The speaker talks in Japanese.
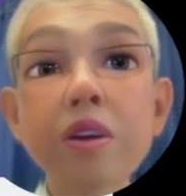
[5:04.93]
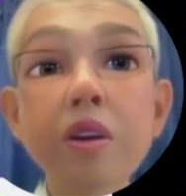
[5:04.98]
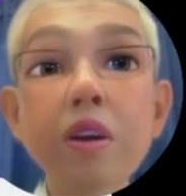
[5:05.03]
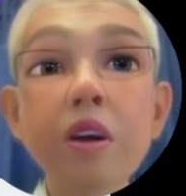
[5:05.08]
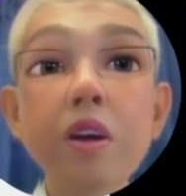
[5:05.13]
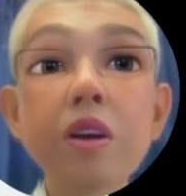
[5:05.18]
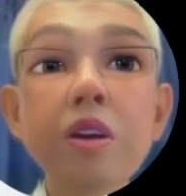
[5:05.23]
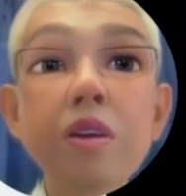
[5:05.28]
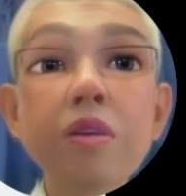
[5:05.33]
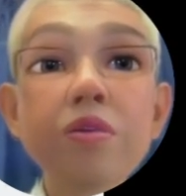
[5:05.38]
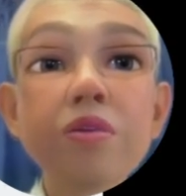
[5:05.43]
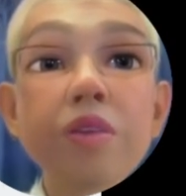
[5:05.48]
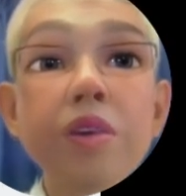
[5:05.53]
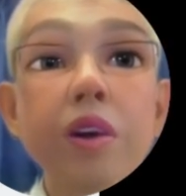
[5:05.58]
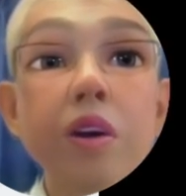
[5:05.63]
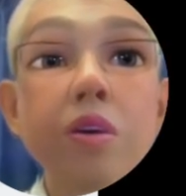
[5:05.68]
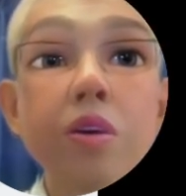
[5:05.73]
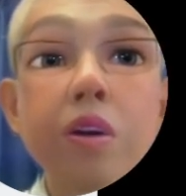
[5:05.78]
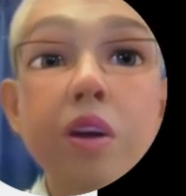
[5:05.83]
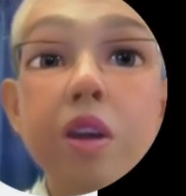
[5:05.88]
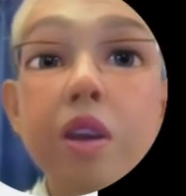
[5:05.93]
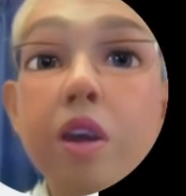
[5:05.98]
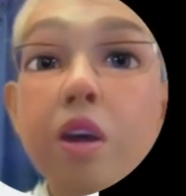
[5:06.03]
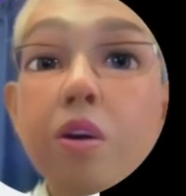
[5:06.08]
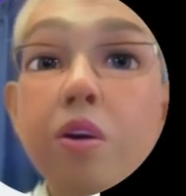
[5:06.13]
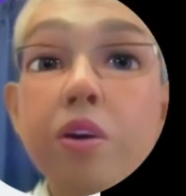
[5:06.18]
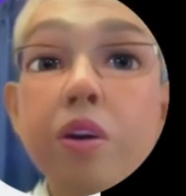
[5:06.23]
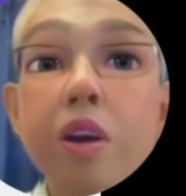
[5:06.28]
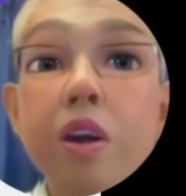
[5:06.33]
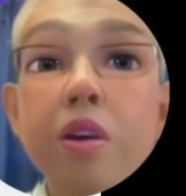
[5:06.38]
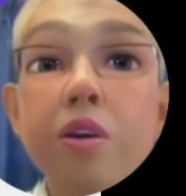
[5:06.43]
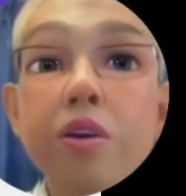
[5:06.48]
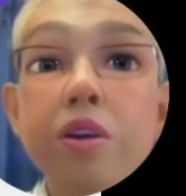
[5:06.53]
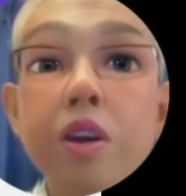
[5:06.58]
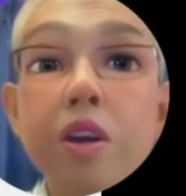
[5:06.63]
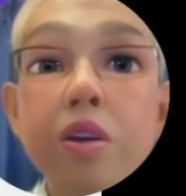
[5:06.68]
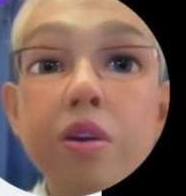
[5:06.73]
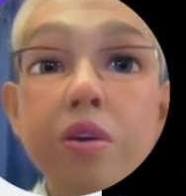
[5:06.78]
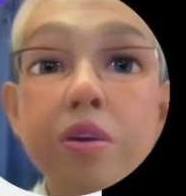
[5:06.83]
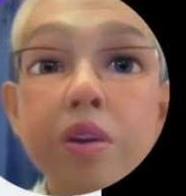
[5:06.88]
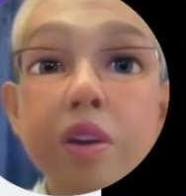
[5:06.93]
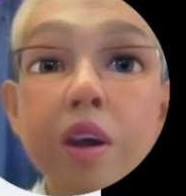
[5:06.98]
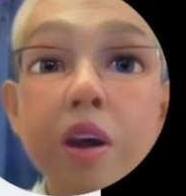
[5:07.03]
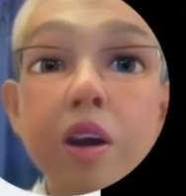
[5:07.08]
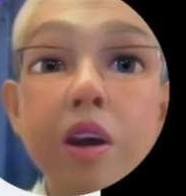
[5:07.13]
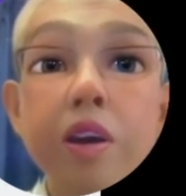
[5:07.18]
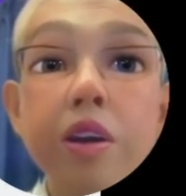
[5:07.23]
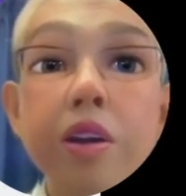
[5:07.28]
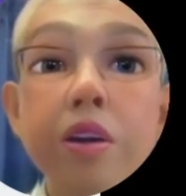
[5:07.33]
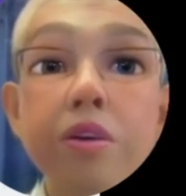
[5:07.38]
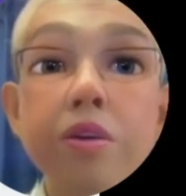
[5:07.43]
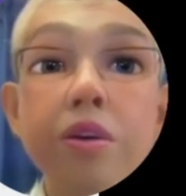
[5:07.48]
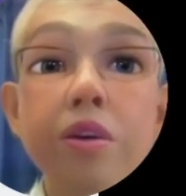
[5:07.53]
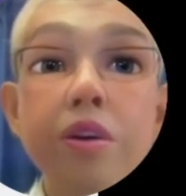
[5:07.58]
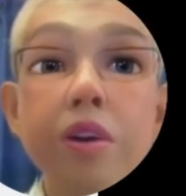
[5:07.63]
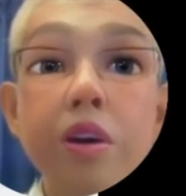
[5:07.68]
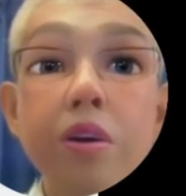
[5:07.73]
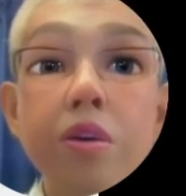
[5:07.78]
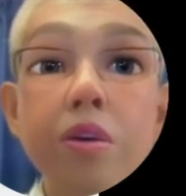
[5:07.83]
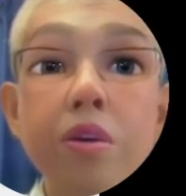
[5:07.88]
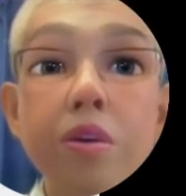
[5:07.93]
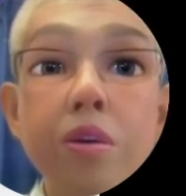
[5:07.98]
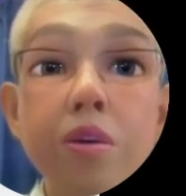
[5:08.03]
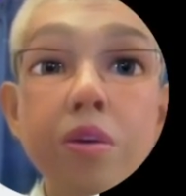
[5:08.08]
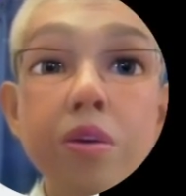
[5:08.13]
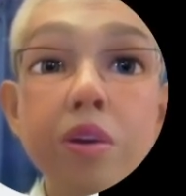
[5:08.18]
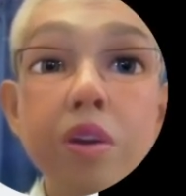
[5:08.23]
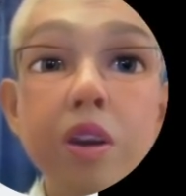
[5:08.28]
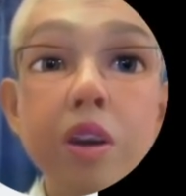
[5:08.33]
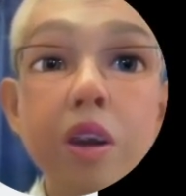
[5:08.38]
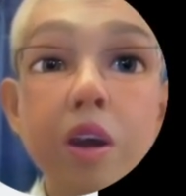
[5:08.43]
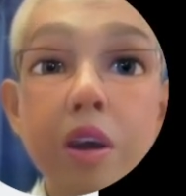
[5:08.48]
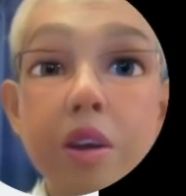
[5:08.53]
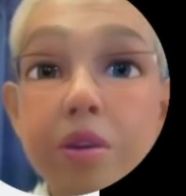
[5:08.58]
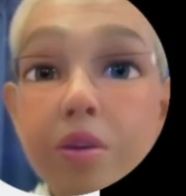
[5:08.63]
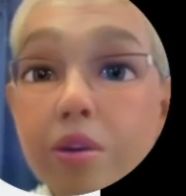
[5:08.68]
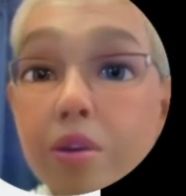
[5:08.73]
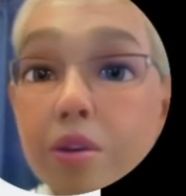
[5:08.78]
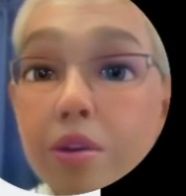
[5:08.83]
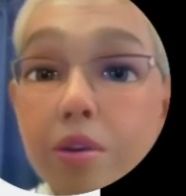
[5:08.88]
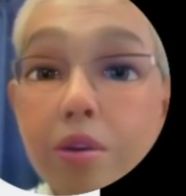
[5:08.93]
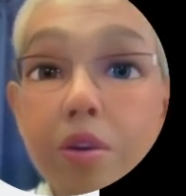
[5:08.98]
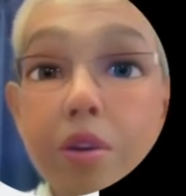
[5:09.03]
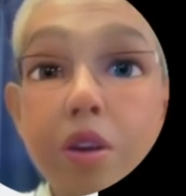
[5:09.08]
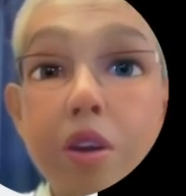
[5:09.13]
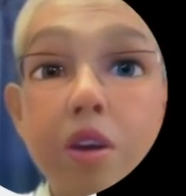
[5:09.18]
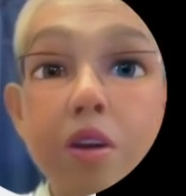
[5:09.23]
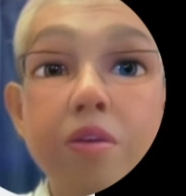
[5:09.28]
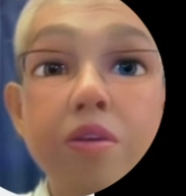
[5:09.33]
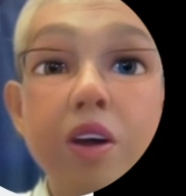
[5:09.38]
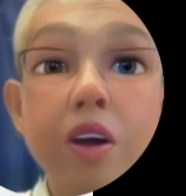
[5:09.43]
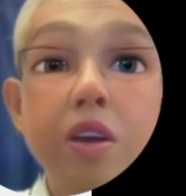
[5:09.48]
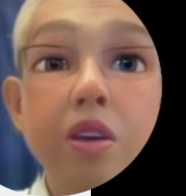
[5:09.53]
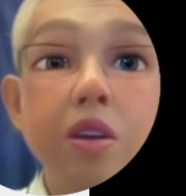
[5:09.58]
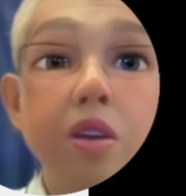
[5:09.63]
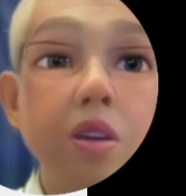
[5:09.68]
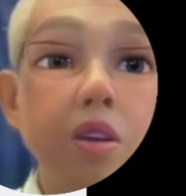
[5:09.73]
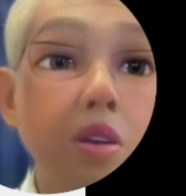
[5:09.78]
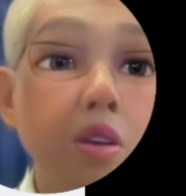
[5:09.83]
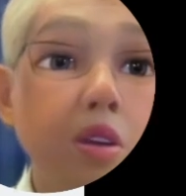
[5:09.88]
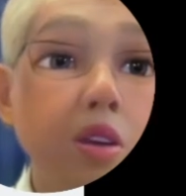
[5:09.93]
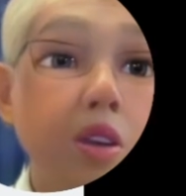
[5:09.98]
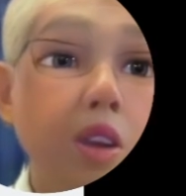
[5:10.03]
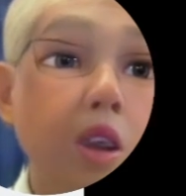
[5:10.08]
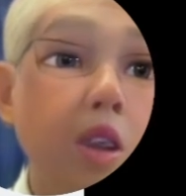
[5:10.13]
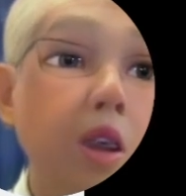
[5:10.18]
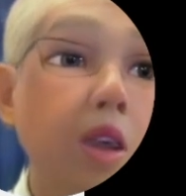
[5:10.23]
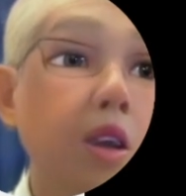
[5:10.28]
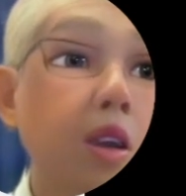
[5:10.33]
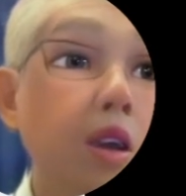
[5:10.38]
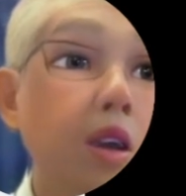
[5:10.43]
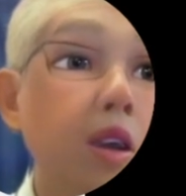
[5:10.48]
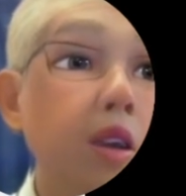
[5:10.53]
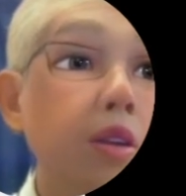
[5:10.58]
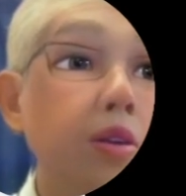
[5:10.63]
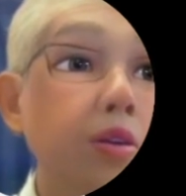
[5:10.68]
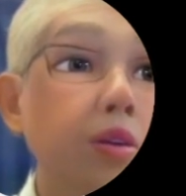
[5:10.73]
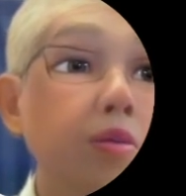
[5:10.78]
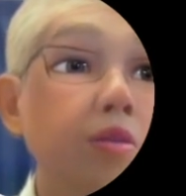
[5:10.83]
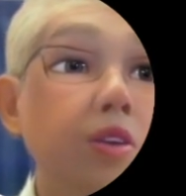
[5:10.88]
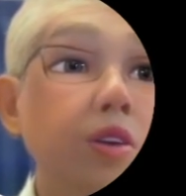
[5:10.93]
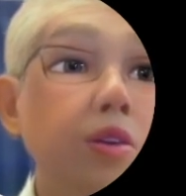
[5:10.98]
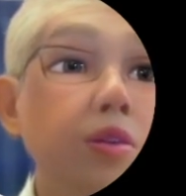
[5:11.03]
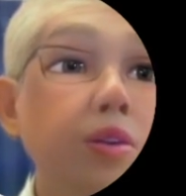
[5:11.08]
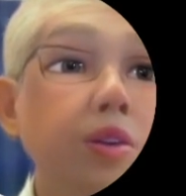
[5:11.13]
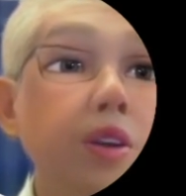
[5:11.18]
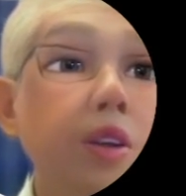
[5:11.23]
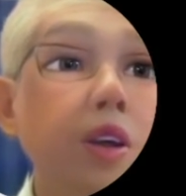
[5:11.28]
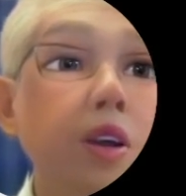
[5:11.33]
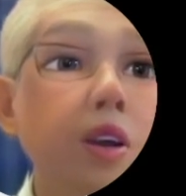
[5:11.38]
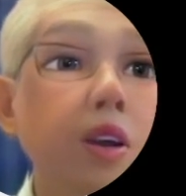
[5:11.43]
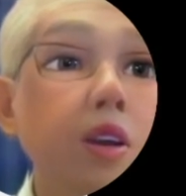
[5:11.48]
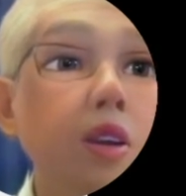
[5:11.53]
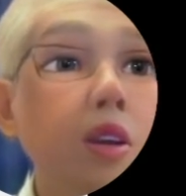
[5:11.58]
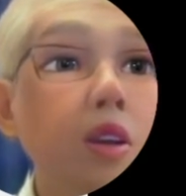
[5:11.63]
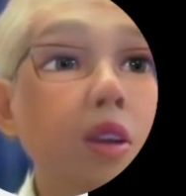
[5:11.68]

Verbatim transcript: う。はい。で、これで固定の23が出るので、ここに乱数を入れればいいんじゃないかなと思うんで、